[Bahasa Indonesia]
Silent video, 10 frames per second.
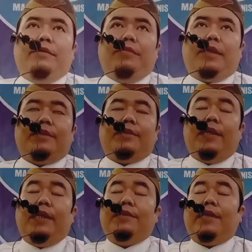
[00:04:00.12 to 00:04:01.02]
maka
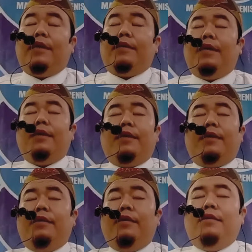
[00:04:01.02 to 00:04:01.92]
sering saya
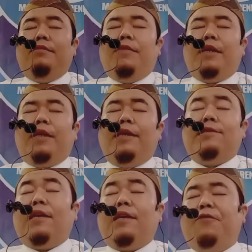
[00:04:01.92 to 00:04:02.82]
katakan
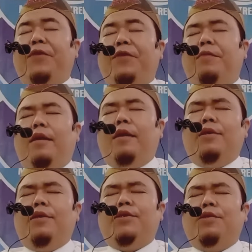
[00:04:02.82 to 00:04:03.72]
berdasarkan firman
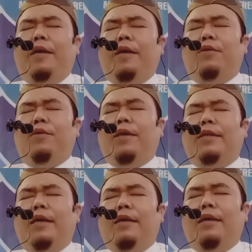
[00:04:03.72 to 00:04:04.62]
Allah Subhanahu wa
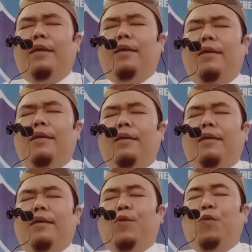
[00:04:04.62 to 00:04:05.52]
taala,
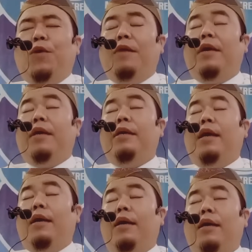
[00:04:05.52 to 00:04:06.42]
"Wa ma
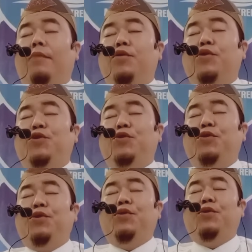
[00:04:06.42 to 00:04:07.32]
ya'lamu
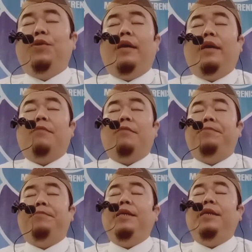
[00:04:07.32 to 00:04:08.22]
junuda
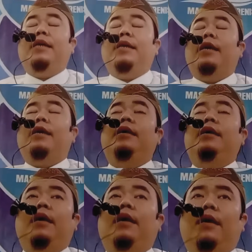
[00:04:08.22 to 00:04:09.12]
rabbika
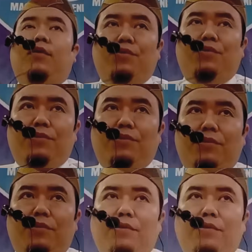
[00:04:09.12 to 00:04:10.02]
illa
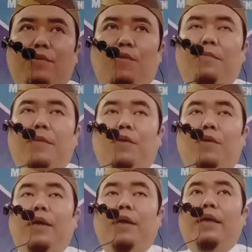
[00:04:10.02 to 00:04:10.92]
wa ma
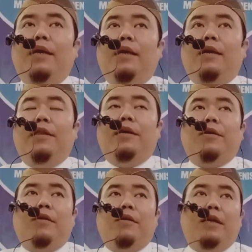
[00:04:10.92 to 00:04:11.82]
huwa illa
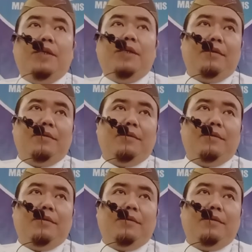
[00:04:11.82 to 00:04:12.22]
dzikra lil bashar."